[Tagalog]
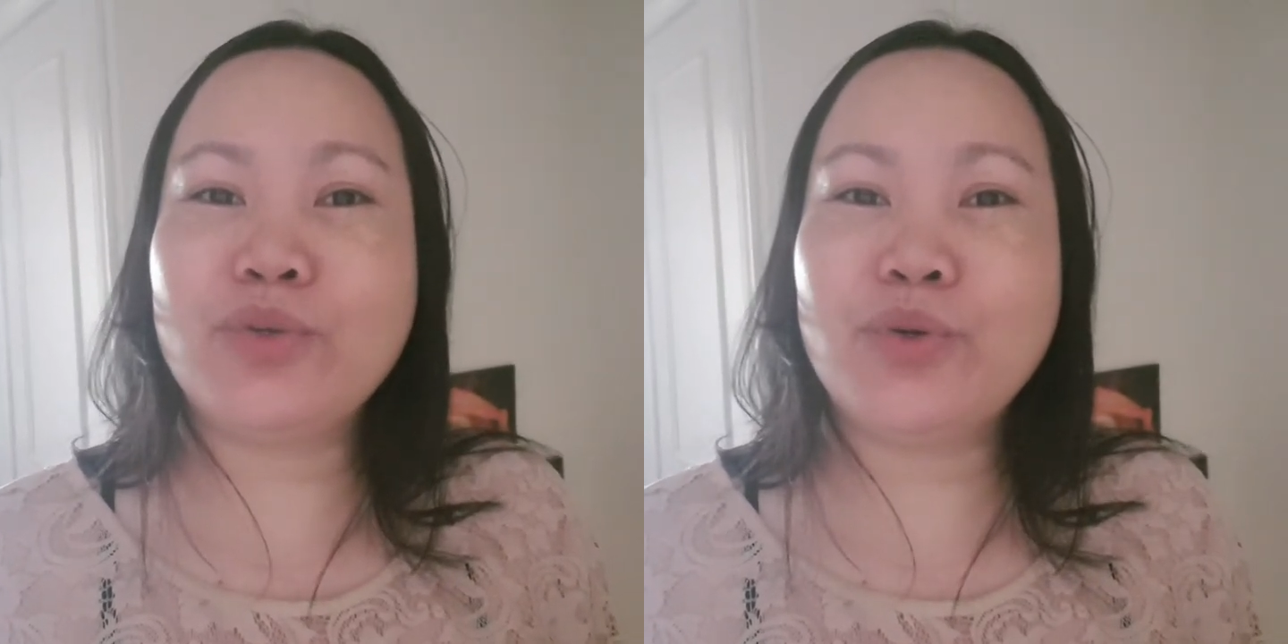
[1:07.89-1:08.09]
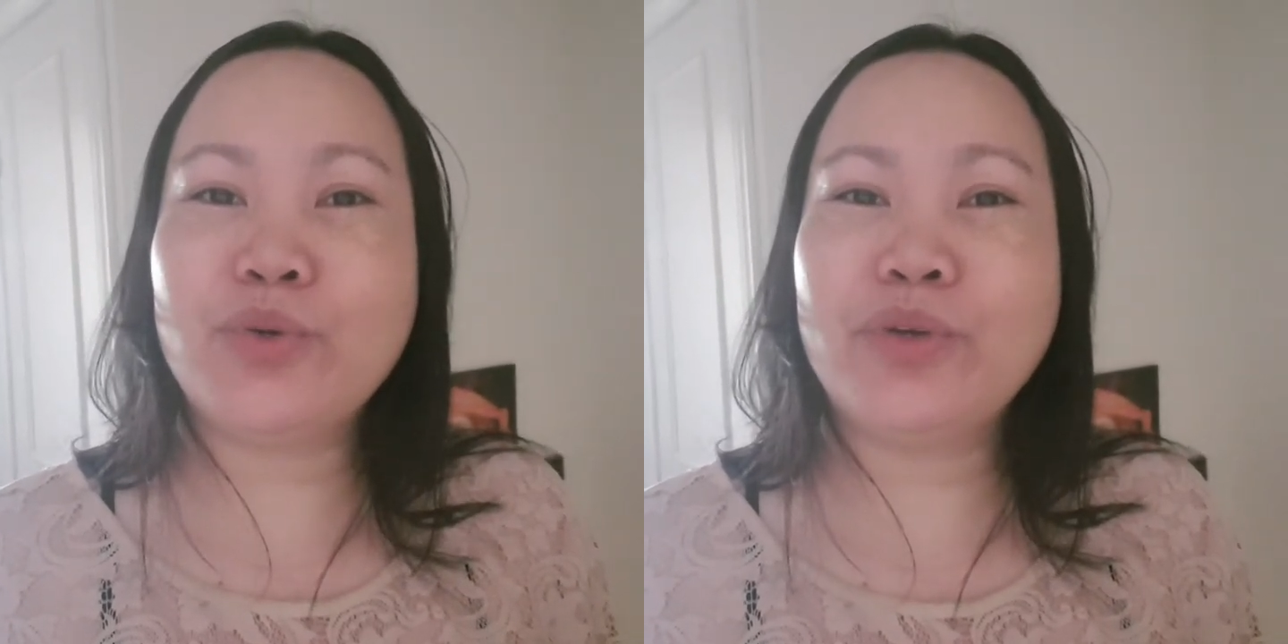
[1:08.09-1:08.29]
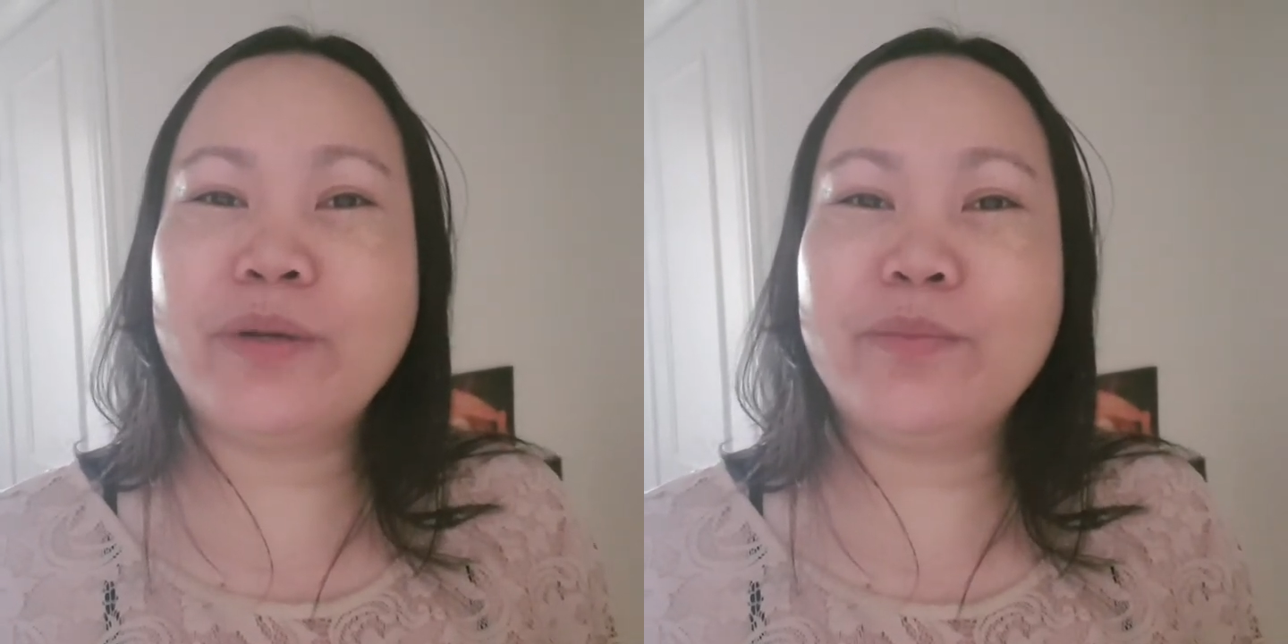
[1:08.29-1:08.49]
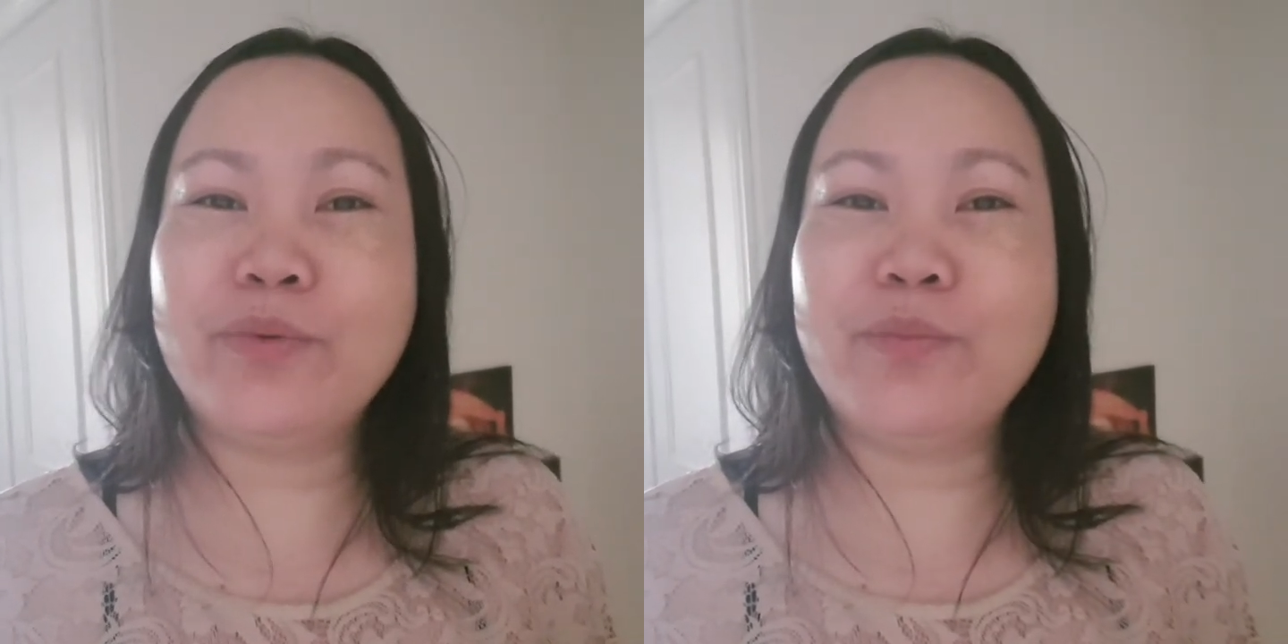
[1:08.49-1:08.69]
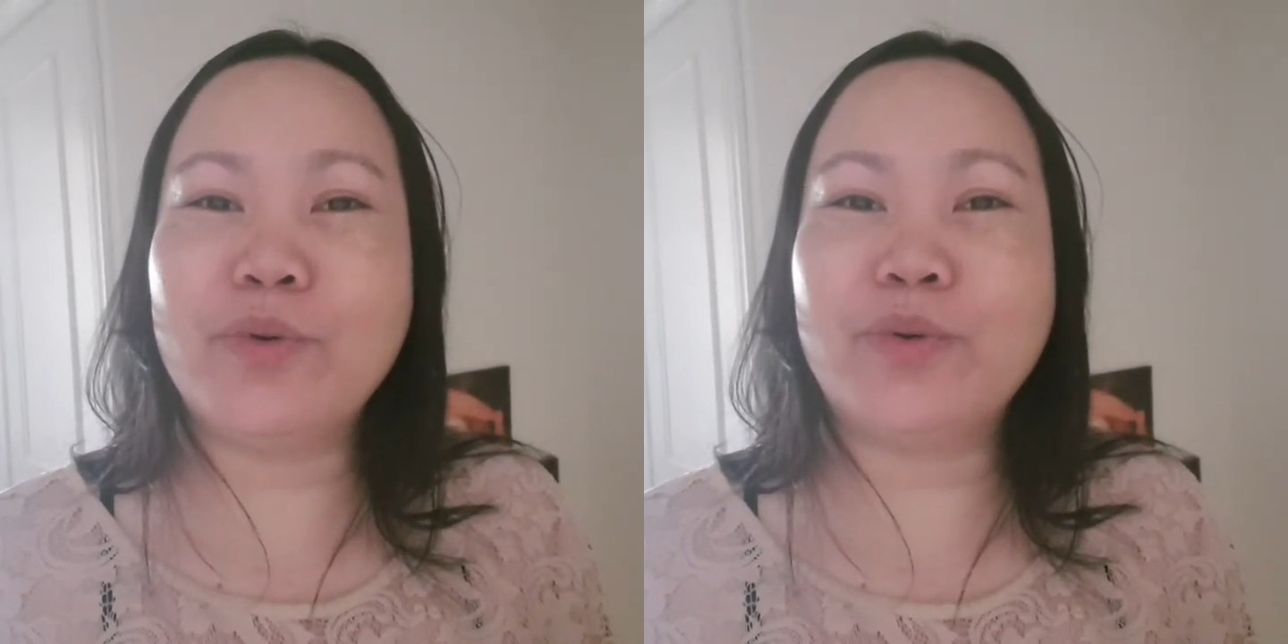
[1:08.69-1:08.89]
yung
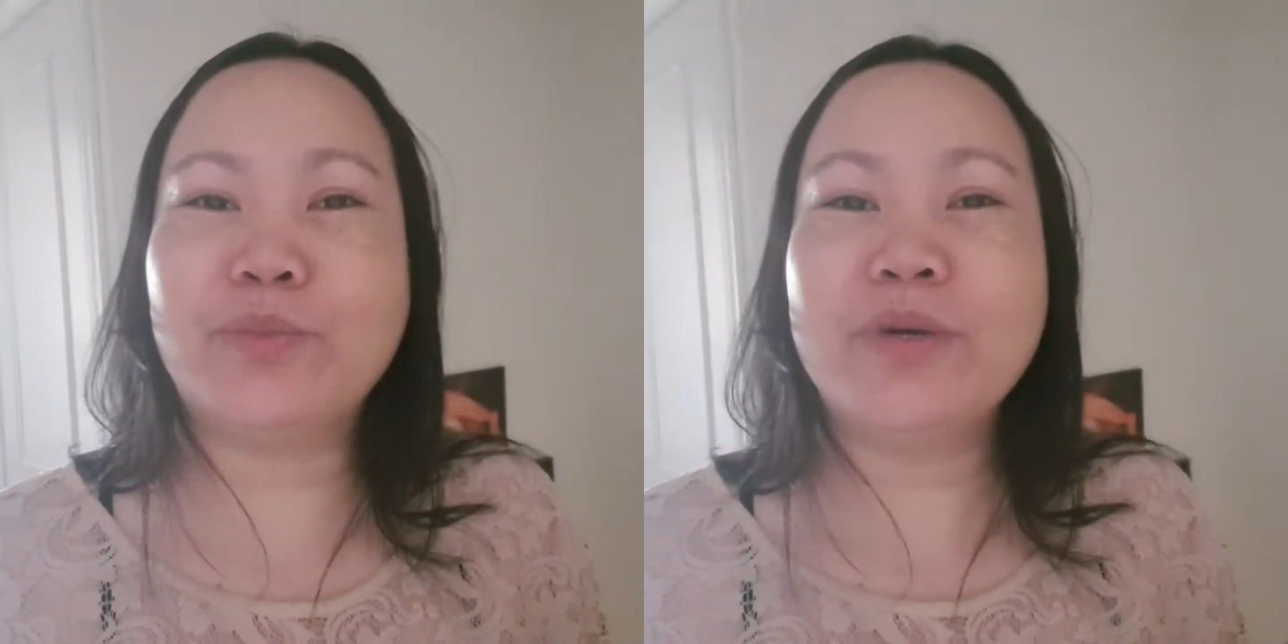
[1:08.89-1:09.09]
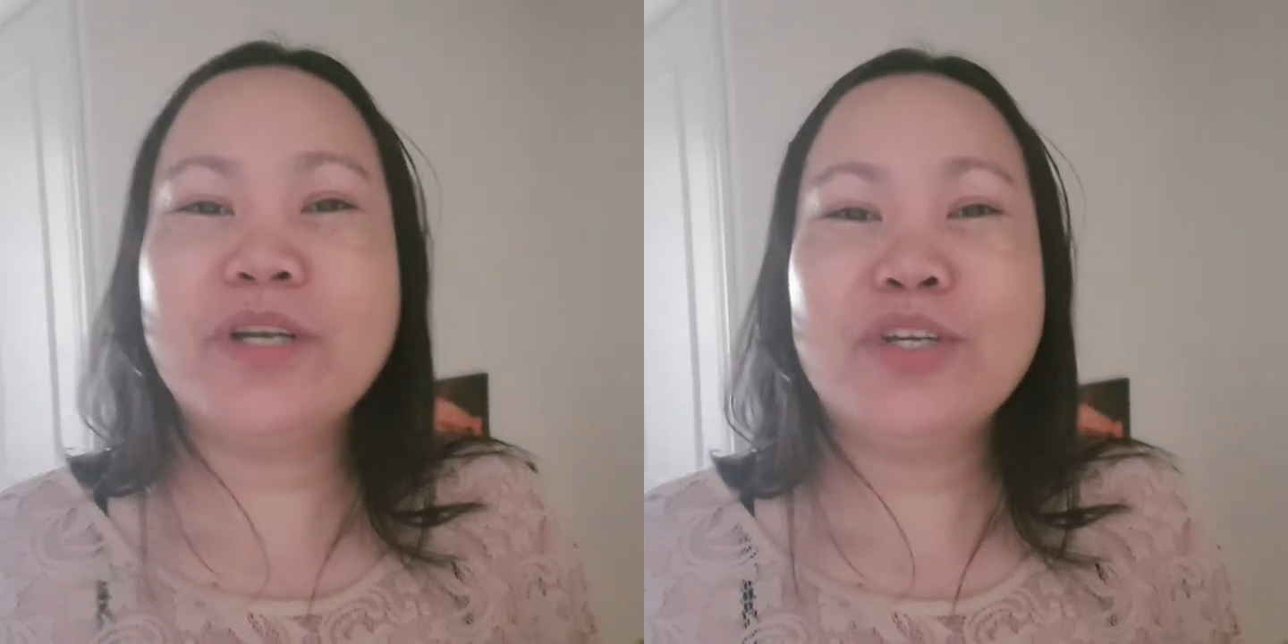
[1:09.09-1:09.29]
nagbo-bloom.